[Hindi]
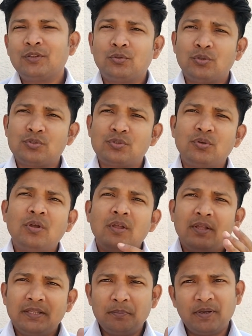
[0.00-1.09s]
तो दोस्तों
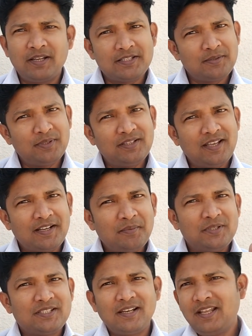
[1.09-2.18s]
दीपंकर समझदार का
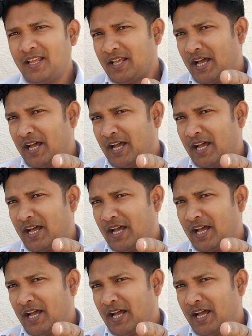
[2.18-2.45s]
मिशन है